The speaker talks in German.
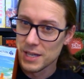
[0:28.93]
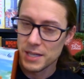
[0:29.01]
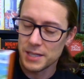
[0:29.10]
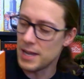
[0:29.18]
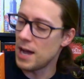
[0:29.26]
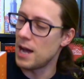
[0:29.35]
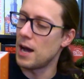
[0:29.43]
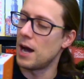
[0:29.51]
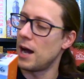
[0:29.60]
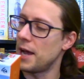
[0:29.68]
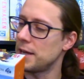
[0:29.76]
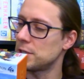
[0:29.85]

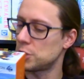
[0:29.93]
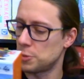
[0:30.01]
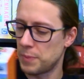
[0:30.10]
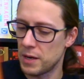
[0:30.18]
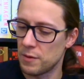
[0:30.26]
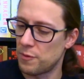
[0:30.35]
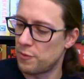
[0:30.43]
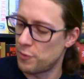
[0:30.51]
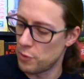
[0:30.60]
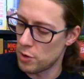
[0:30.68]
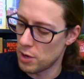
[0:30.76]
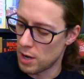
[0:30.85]
Ja, ein Spiel
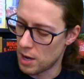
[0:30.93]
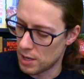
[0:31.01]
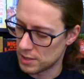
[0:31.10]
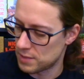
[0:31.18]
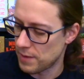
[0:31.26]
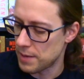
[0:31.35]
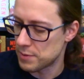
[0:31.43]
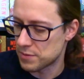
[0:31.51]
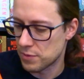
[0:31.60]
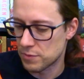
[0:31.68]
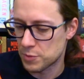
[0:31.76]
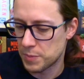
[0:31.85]
für 2 bis
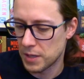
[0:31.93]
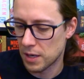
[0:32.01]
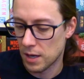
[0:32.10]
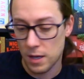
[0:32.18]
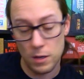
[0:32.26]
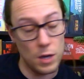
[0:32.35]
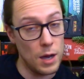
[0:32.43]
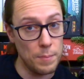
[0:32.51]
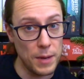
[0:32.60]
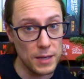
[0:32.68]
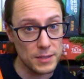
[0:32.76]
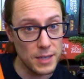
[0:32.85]
5 Spieler, ab
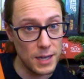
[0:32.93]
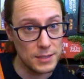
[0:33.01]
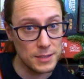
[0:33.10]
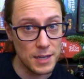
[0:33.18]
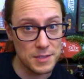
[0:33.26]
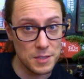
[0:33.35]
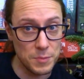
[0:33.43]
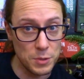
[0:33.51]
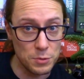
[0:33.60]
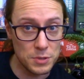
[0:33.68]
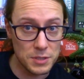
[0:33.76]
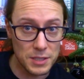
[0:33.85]
8 Jahren 30
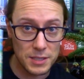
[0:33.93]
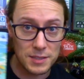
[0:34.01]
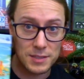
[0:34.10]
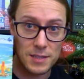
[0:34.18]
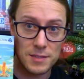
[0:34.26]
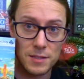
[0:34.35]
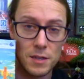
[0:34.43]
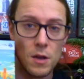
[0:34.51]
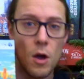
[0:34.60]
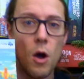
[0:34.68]
Minuten geht das Ganze